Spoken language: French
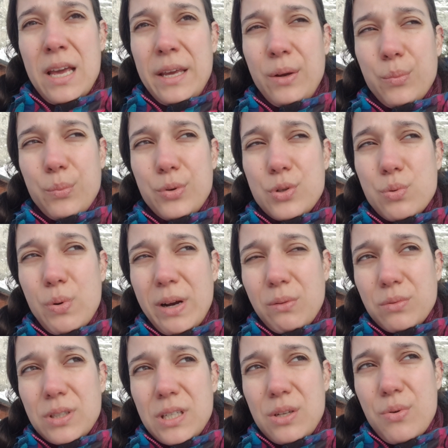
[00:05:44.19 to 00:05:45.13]
Et on peut soit
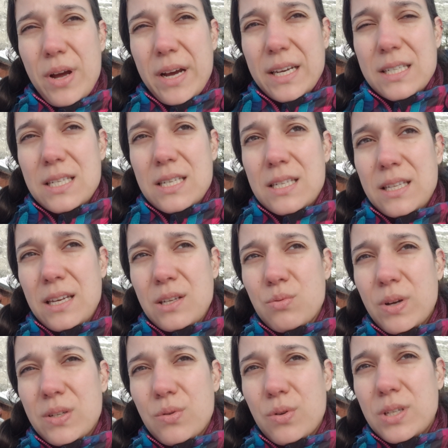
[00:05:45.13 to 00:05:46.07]
continuer à résister,
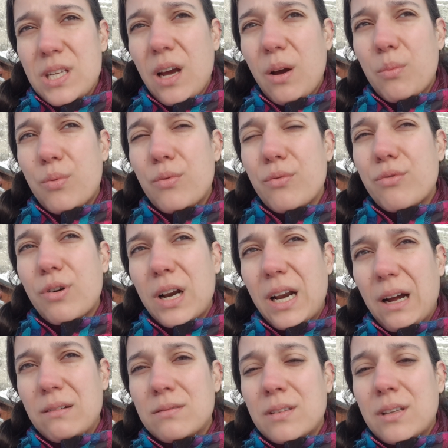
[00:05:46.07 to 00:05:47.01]
soit se dire, bon
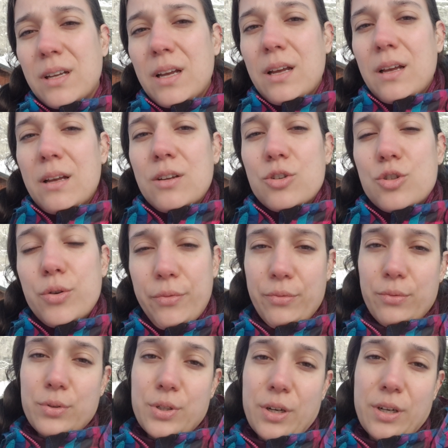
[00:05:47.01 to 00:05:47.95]
voilà, je
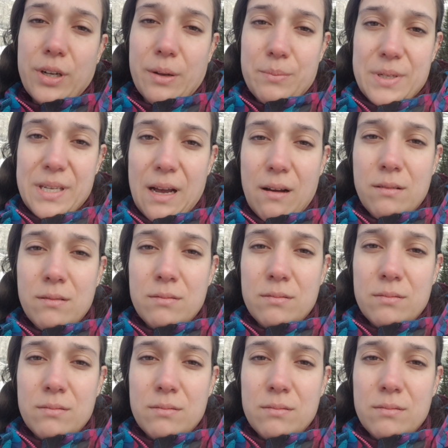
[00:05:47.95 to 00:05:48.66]
fonctionne comme ça.